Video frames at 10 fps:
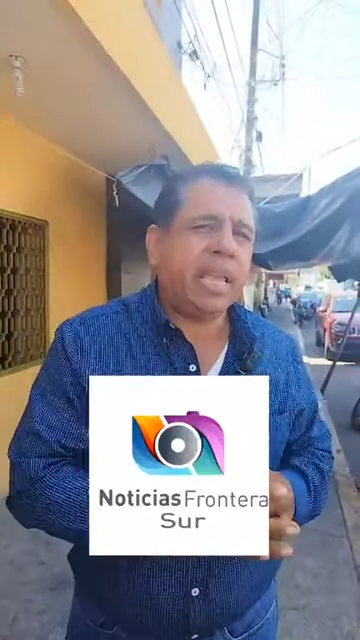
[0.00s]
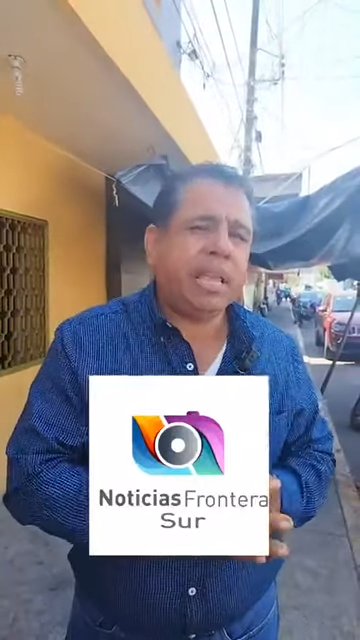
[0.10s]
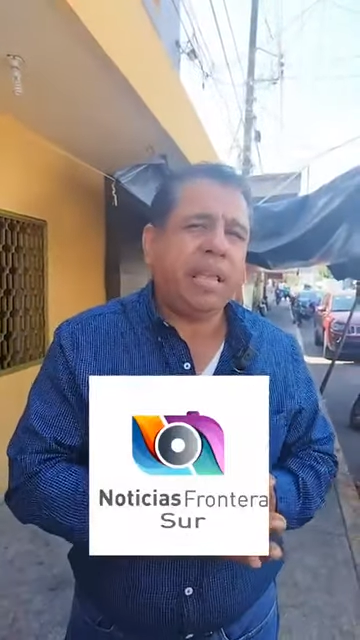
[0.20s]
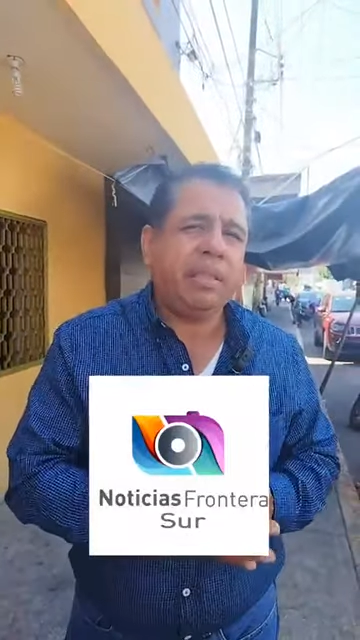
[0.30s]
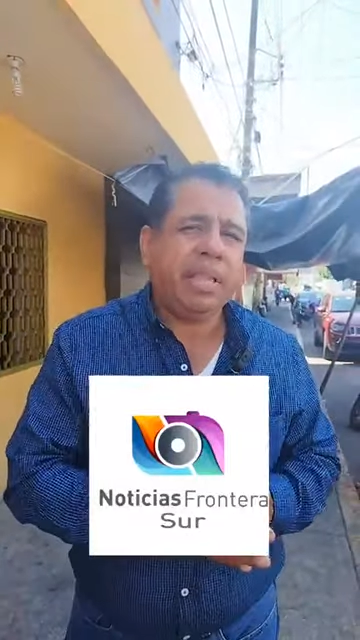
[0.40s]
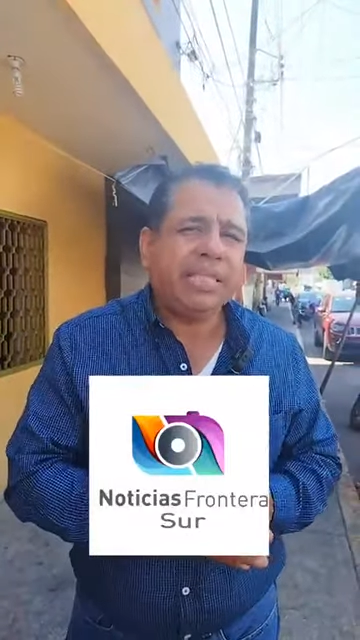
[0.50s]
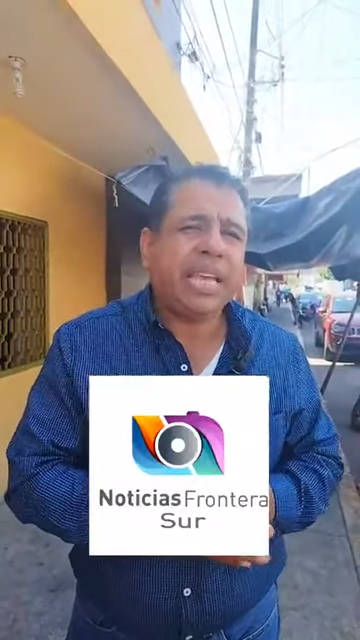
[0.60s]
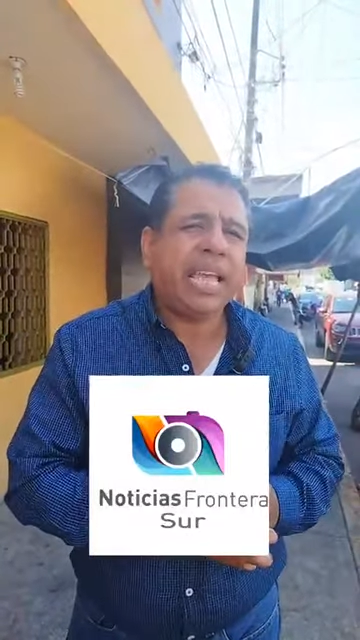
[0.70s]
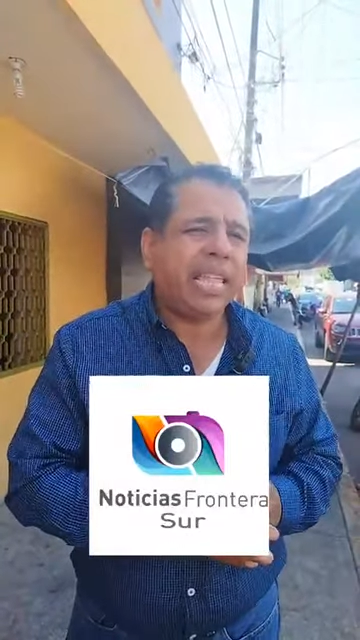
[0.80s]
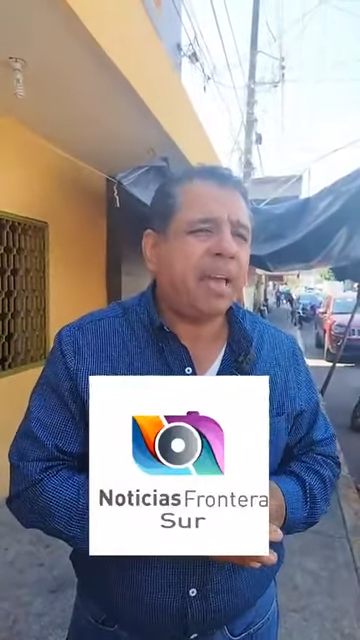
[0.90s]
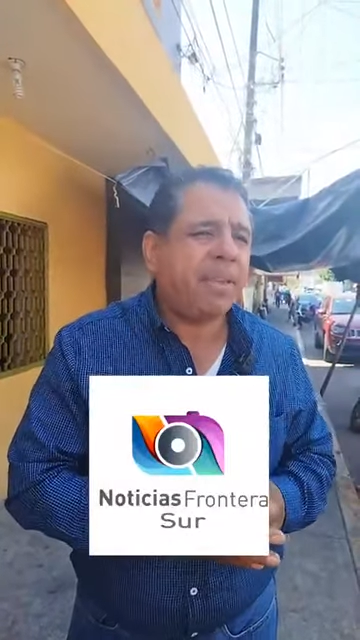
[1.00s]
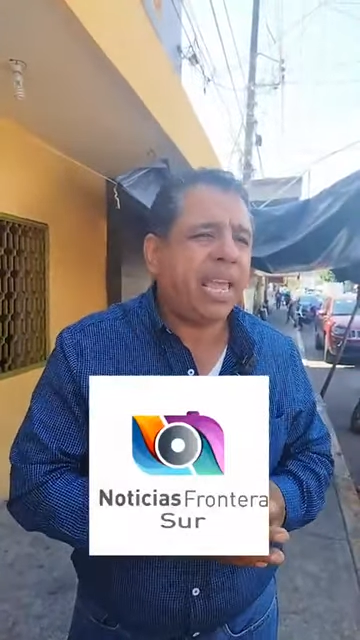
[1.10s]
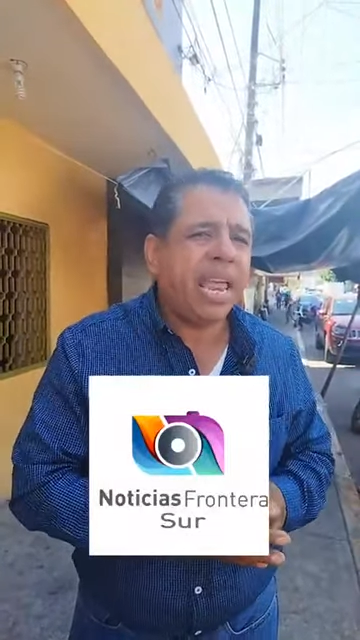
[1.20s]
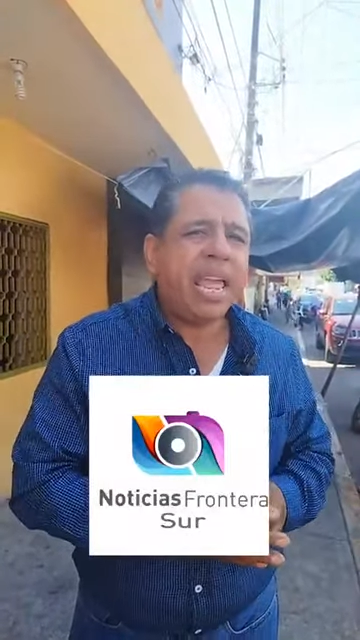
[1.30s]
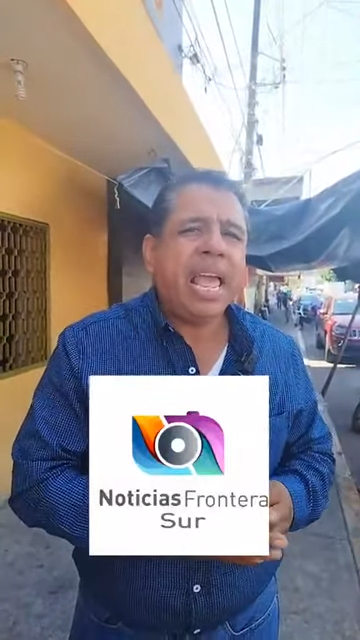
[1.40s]
eh, dice qué día
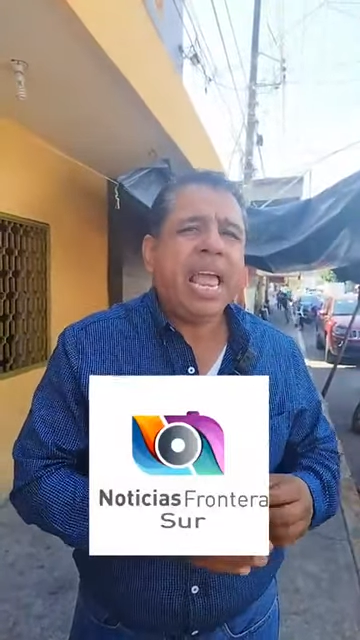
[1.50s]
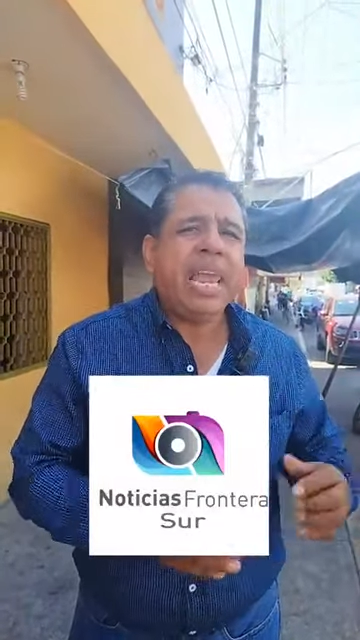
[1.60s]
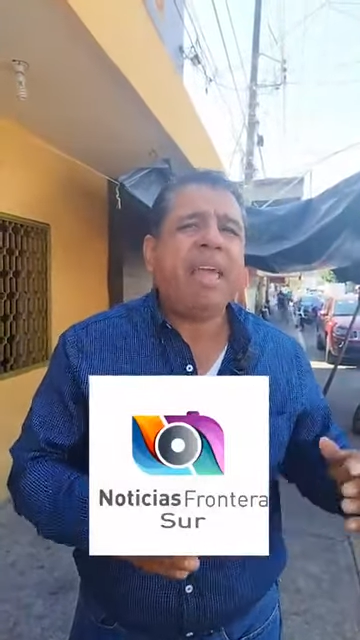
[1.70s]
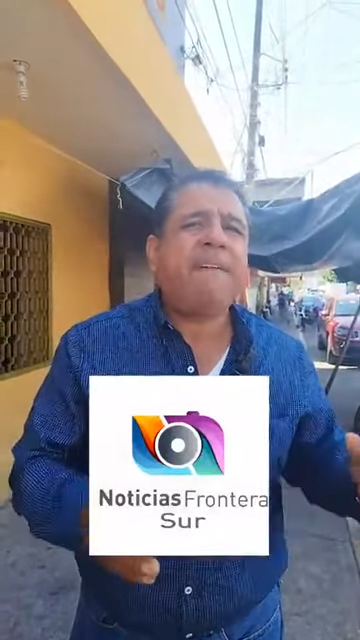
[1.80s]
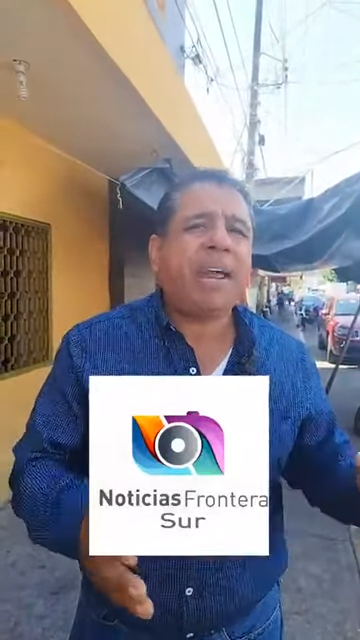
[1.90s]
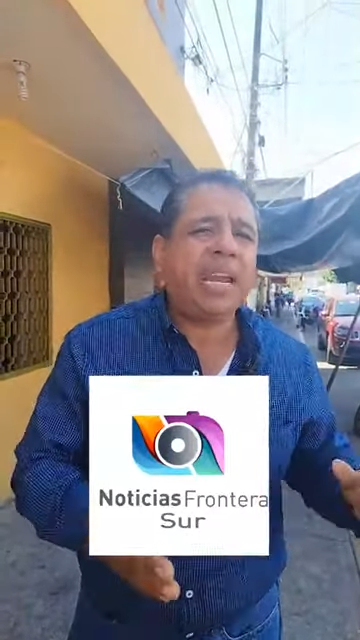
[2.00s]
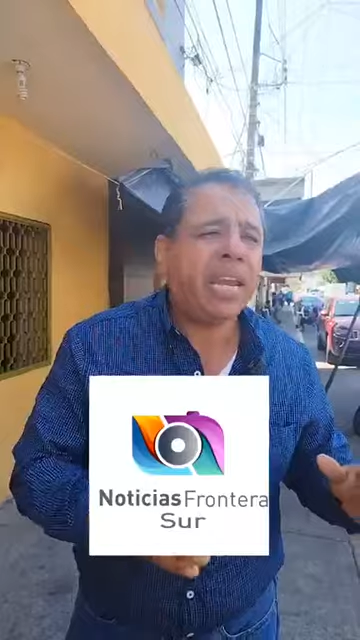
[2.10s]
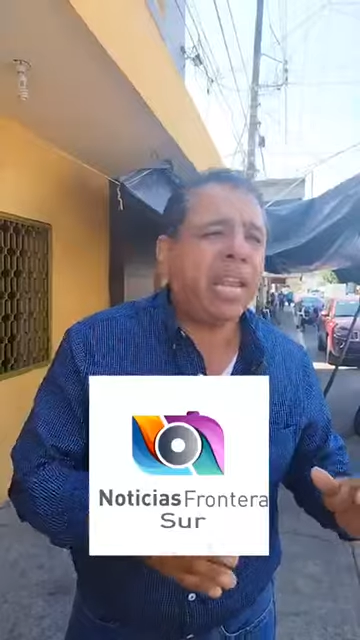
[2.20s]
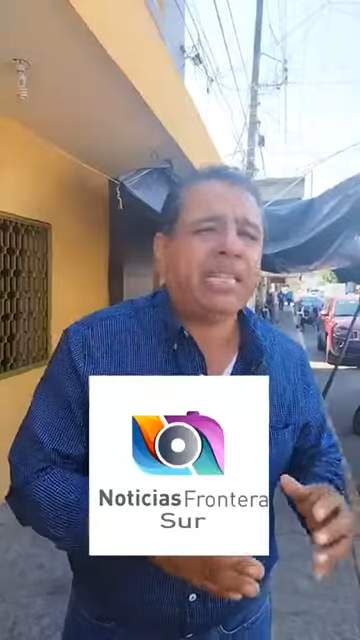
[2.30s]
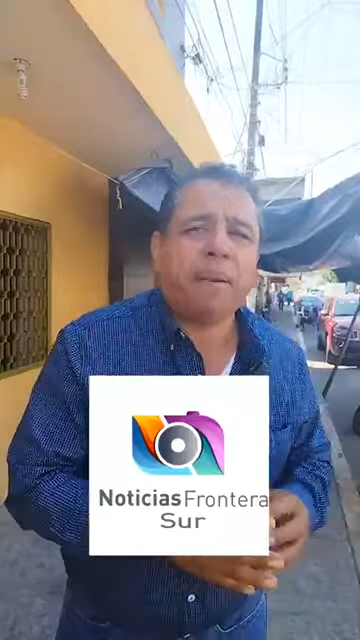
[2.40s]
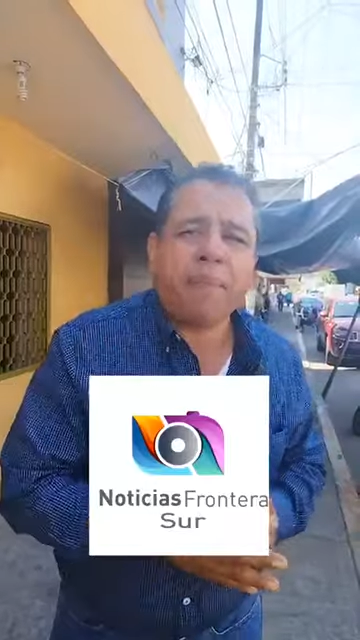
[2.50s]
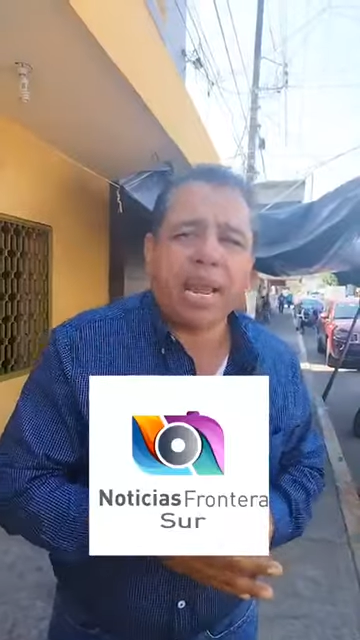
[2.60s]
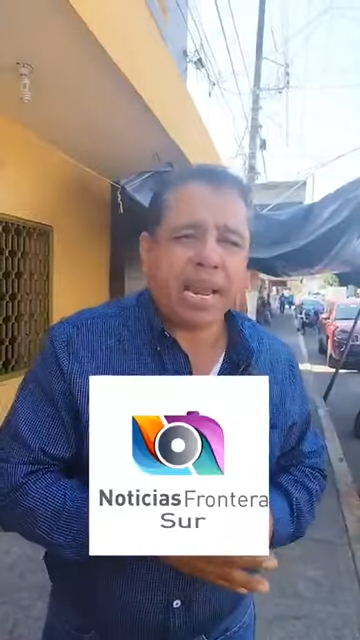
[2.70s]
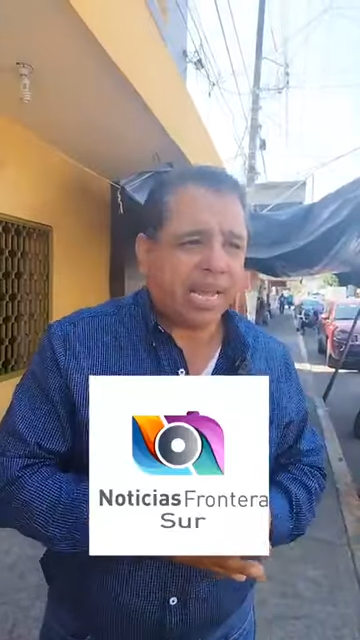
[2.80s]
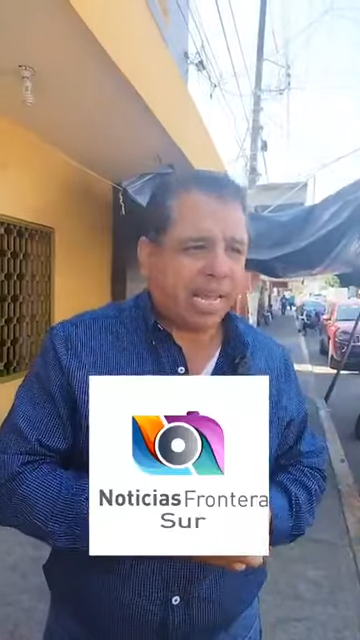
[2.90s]
viene, le barren y le
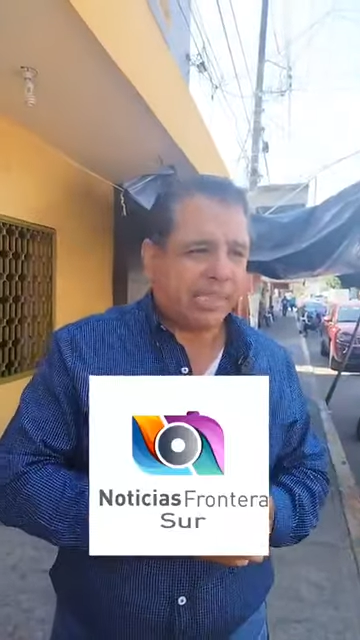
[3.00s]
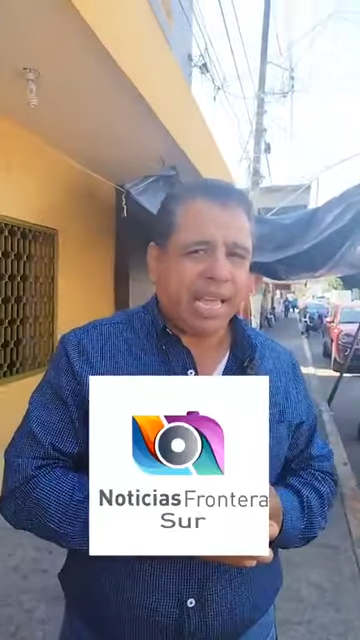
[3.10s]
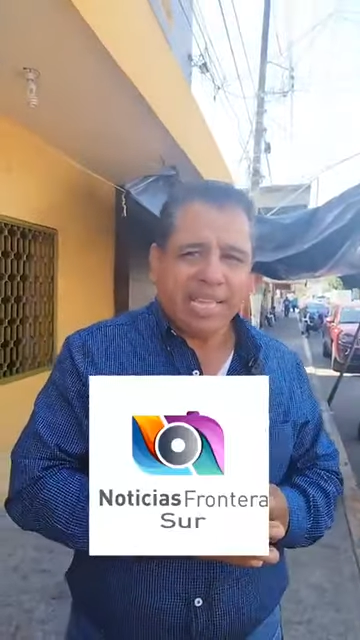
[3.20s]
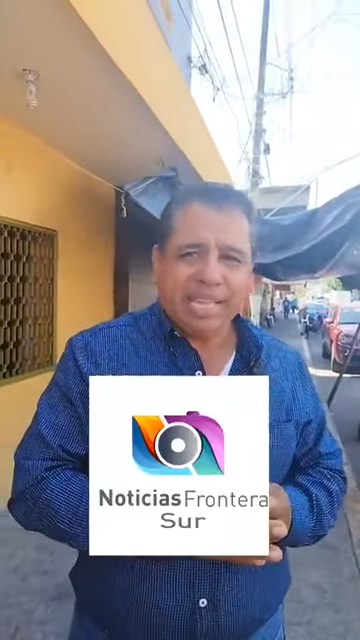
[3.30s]
trapean la casa.